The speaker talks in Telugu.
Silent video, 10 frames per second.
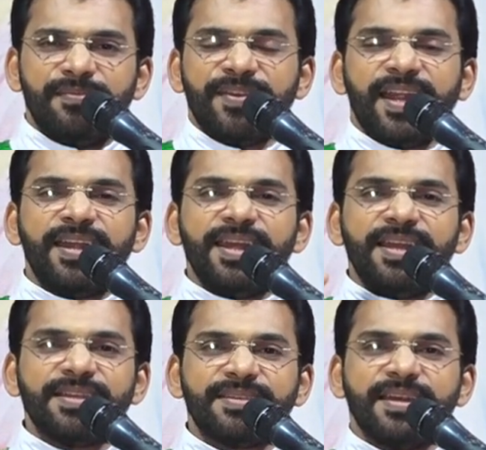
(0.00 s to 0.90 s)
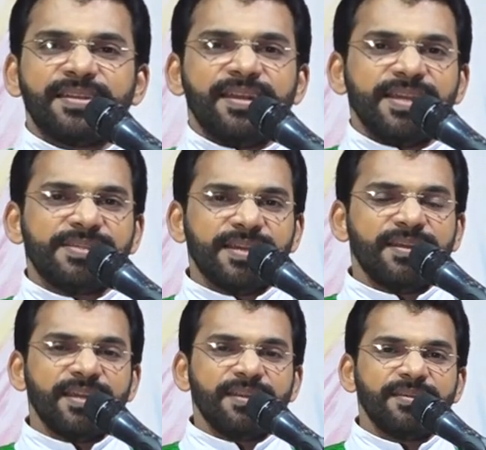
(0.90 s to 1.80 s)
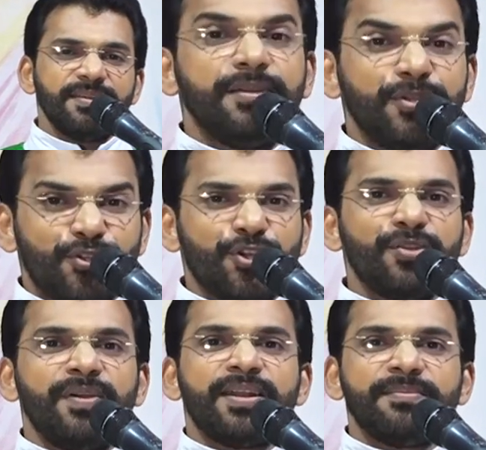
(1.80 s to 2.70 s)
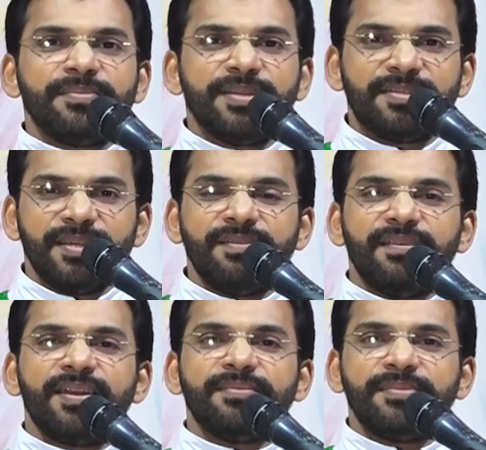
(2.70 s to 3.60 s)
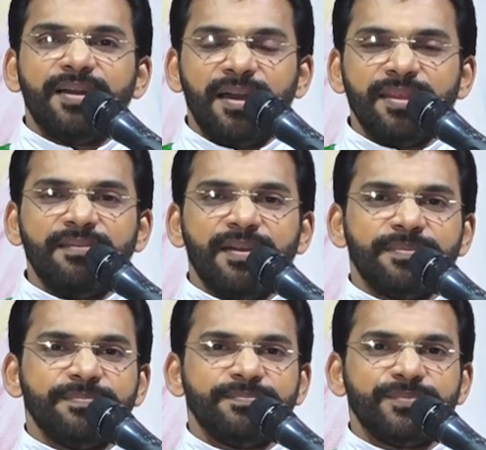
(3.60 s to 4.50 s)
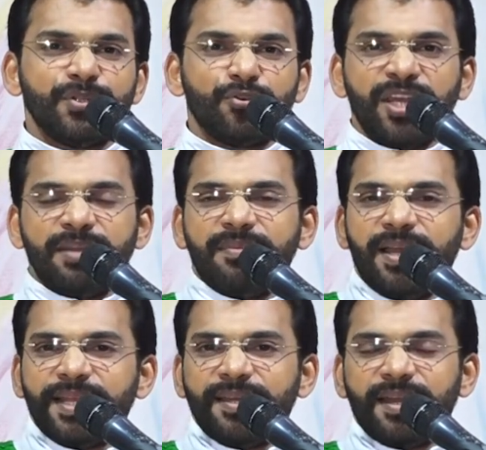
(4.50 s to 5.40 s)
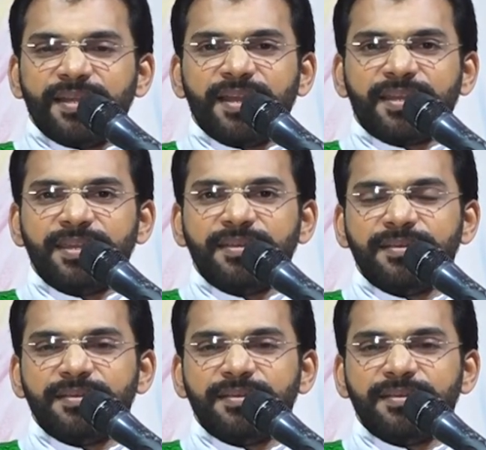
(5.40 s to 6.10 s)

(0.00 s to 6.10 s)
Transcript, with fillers: ఫ్రైడే సాటర్డే సండే శుక్రవారం శనివారం ఆదివారం ఉదయం ఐదు గంటలకి